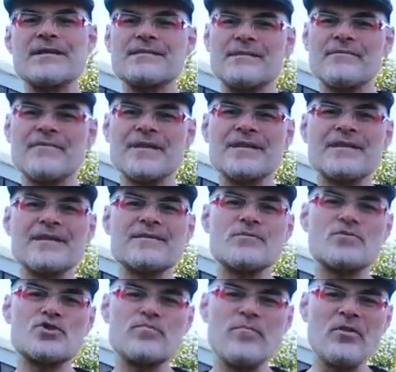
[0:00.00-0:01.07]
dass im Winter
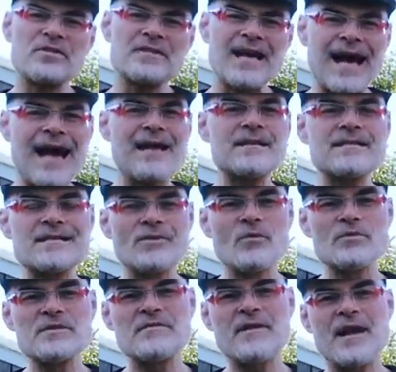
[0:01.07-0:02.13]
so spontanes
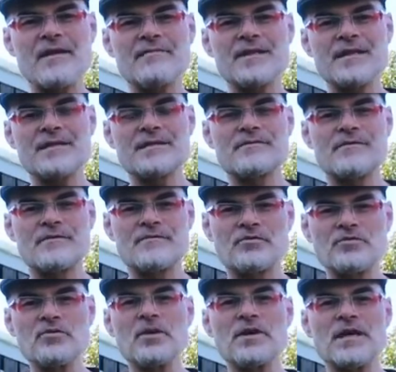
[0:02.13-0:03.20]
Losfahren, wie ich das von
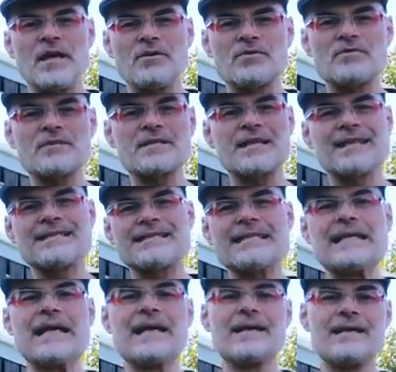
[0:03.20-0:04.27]
früheren Autos kannte,
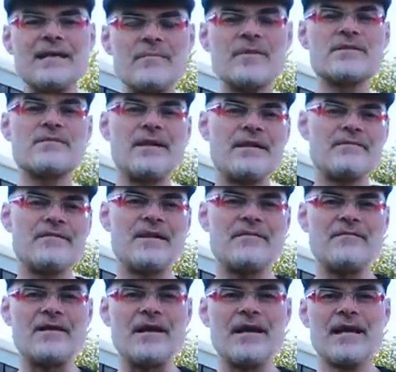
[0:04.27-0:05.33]
nicht mehr so
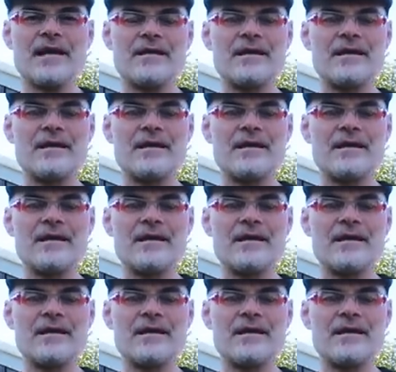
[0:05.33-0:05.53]
einfach war.